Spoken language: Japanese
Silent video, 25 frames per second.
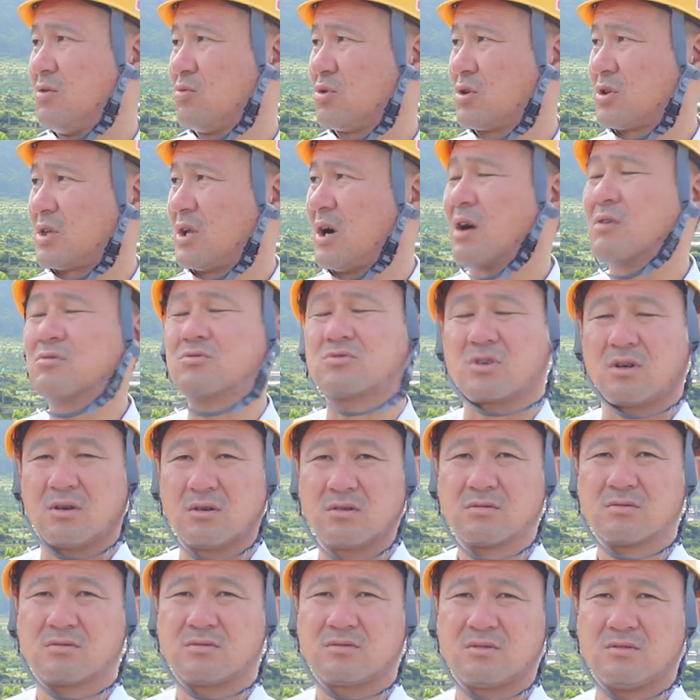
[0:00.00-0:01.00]
だってあるじゃ
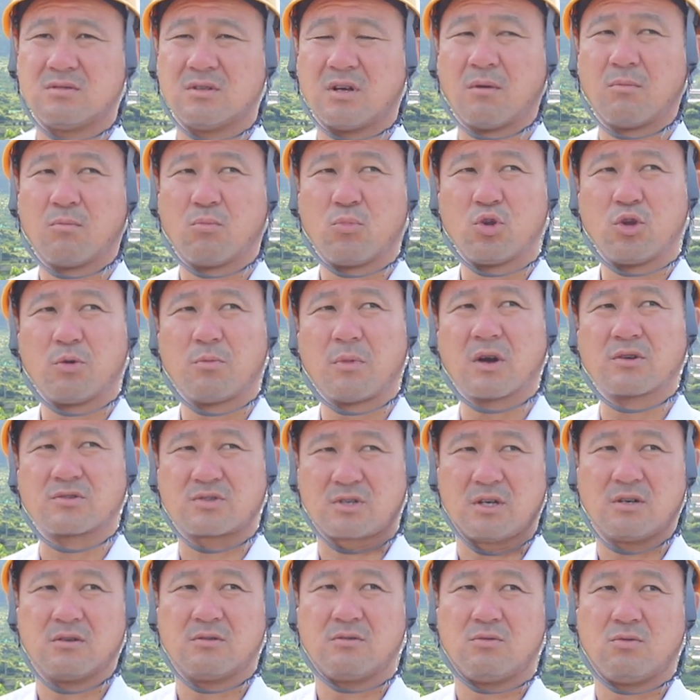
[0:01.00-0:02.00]
んなんぼでもある
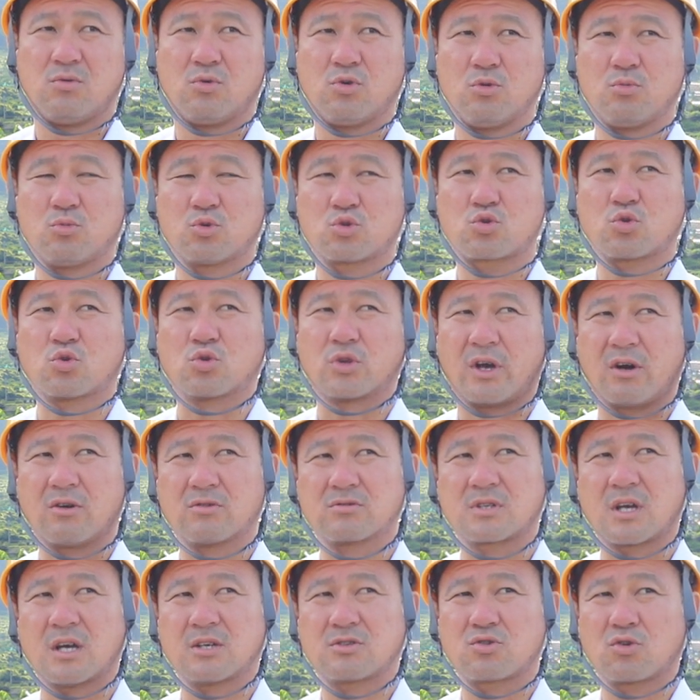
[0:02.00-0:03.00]
じゃん俺もそうだ
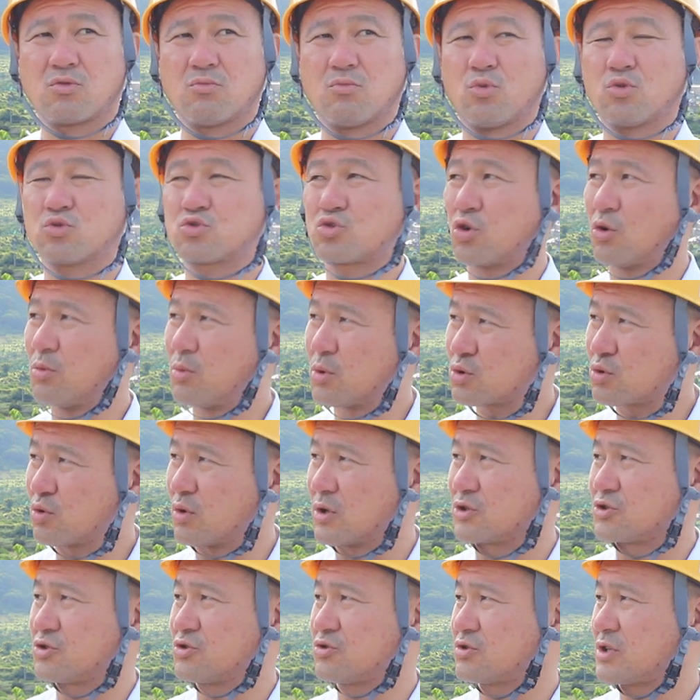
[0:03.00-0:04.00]
よ最初もともと
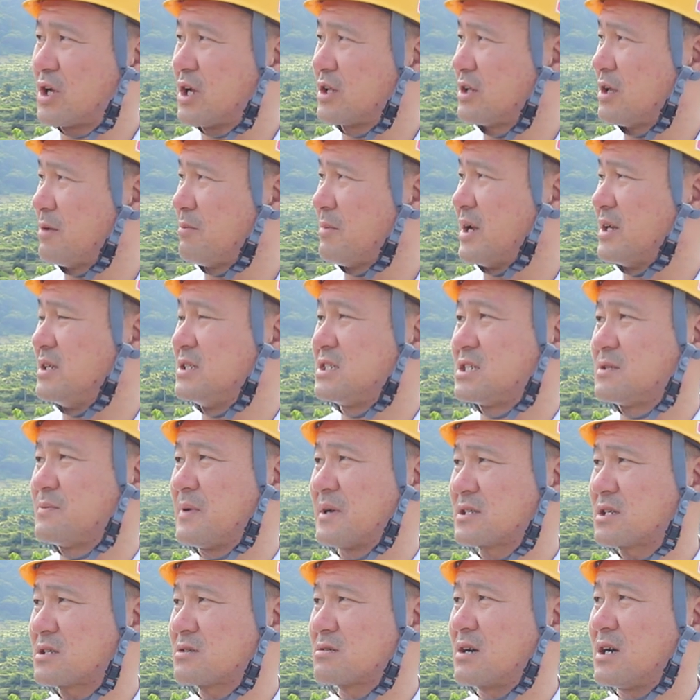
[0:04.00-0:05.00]
は十何年前一
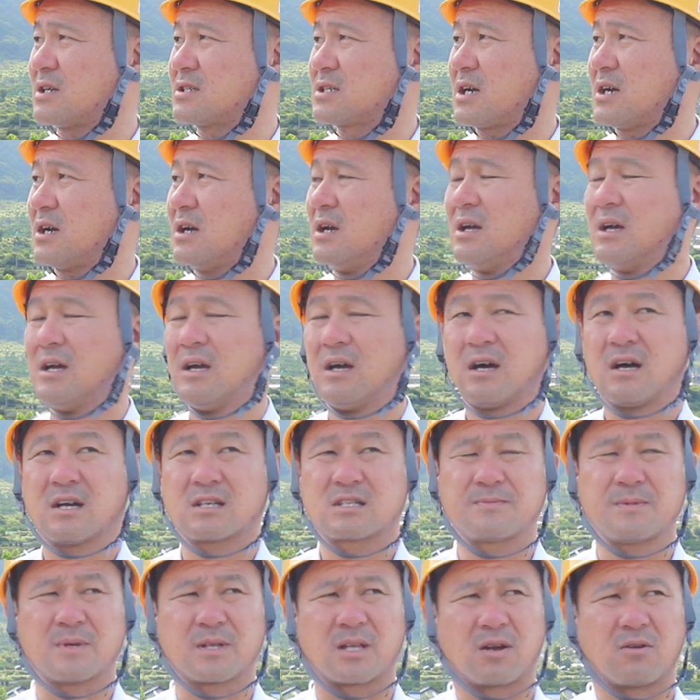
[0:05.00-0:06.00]
番最初会社
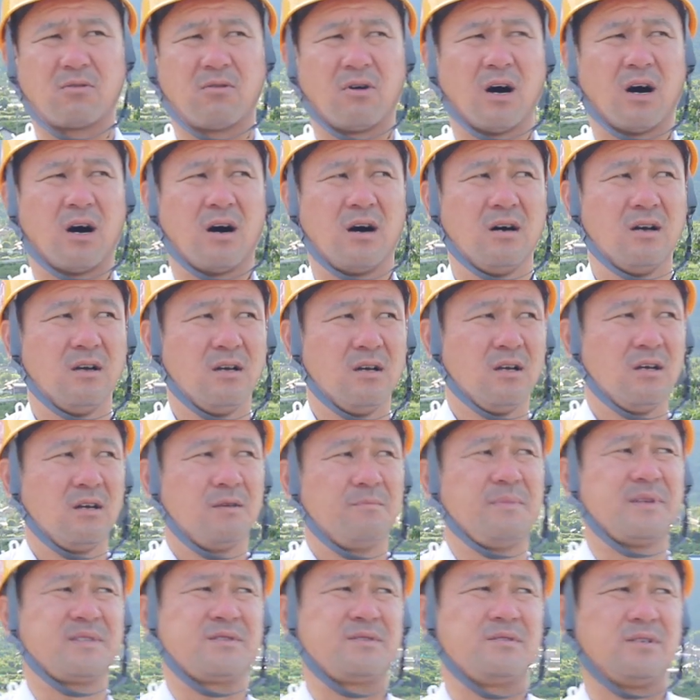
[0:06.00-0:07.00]
始めたのは
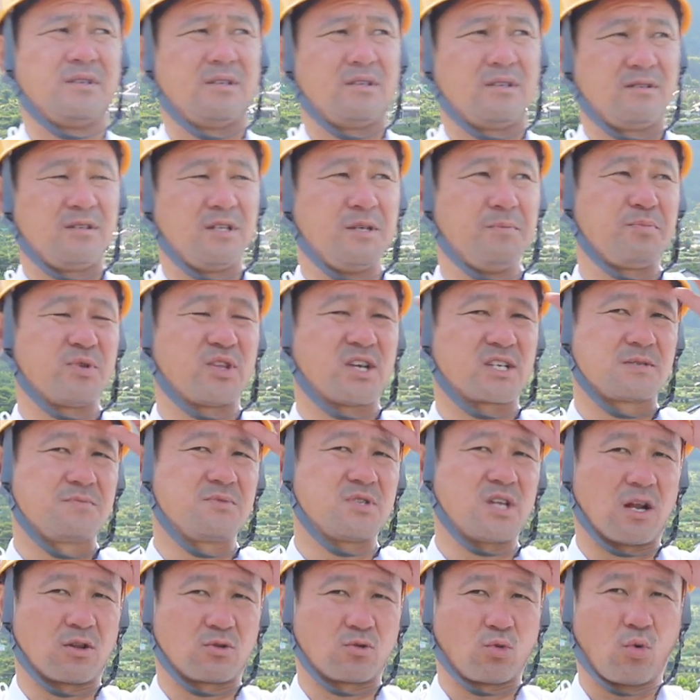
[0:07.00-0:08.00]
別に妊婦出し
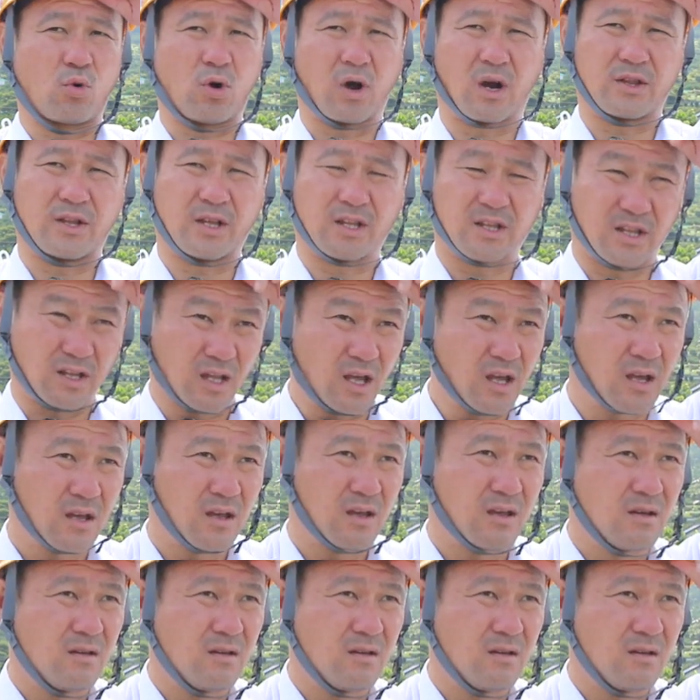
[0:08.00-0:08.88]
みたいなとこからだよね